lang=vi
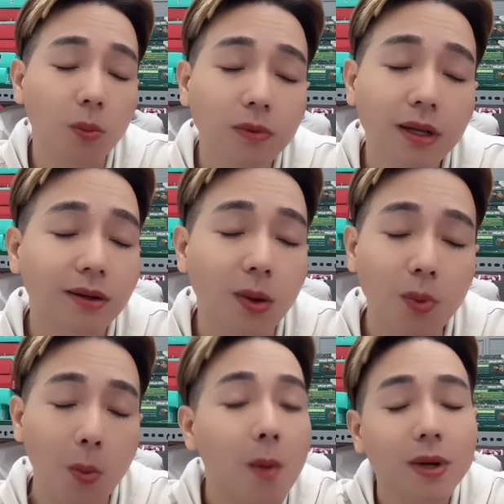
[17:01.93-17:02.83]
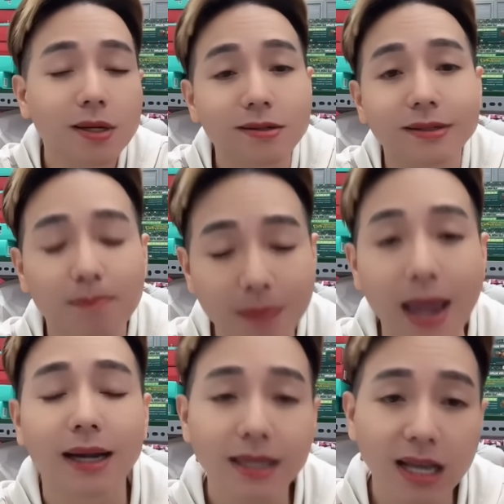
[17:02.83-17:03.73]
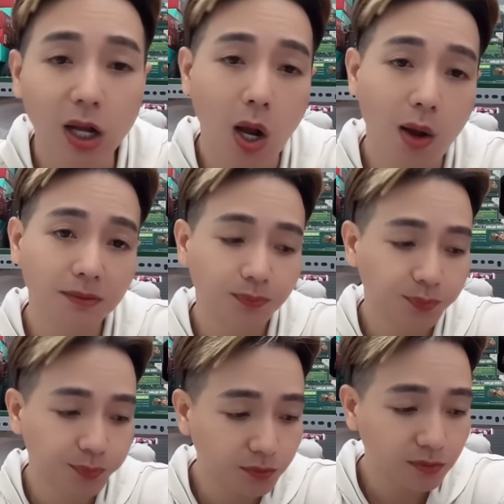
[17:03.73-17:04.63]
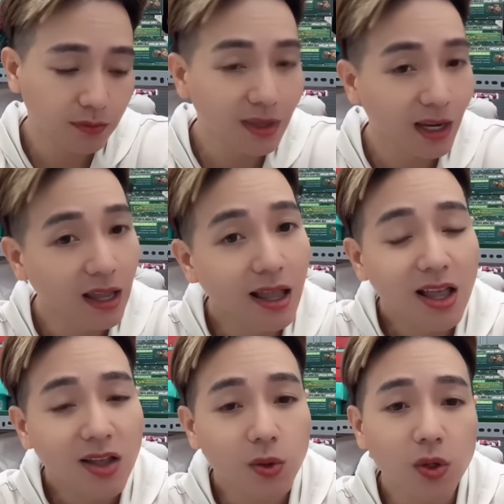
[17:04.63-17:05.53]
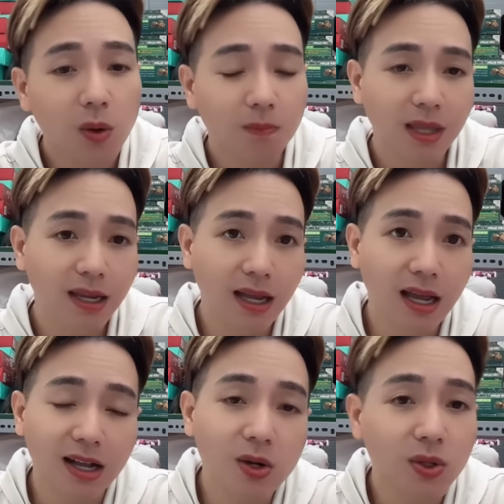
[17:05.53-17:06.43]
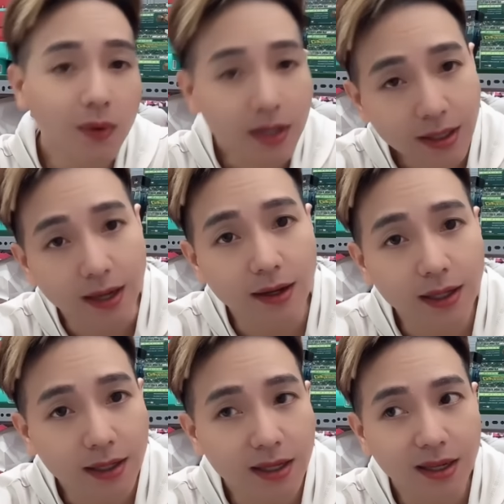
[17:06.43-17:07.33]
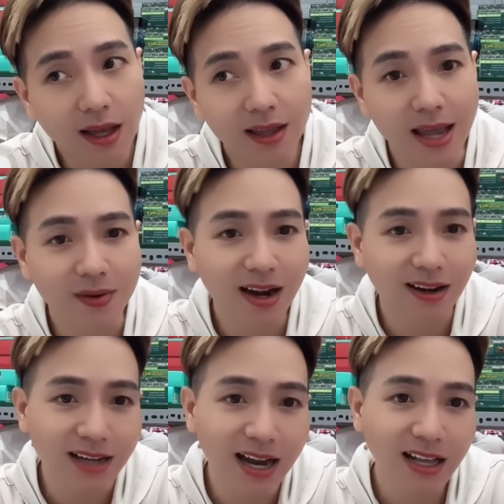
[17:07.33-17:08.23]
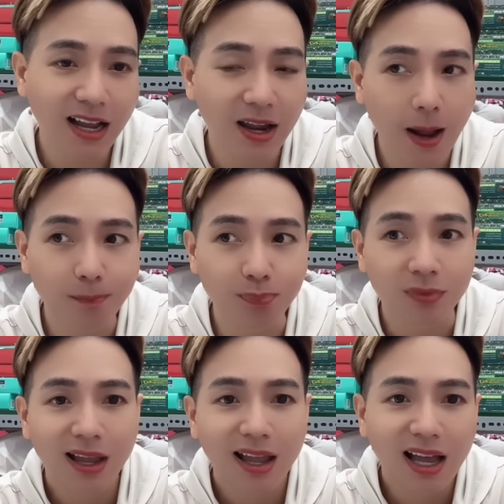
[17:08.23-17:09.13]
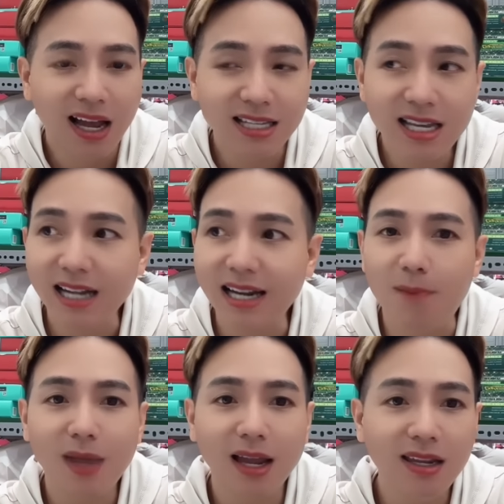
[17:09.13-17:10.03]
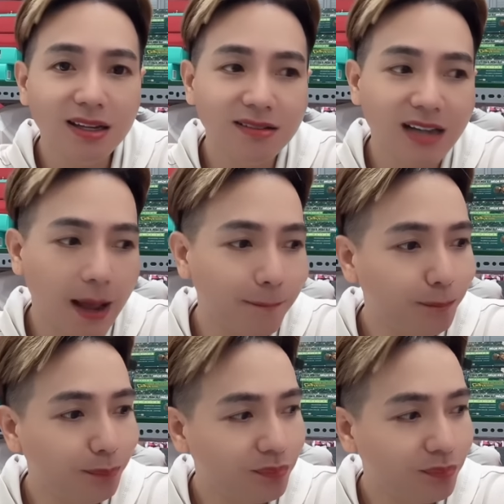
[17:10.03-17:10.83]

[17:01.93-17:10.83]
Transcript: nó cũng ờ, cũng cũng không có được đẹp đẽ đó nha con cuối cùng thì uh, cô chú anh chị ơi dạo gần đây thì um, uh, chí cảnh cảm thấy như là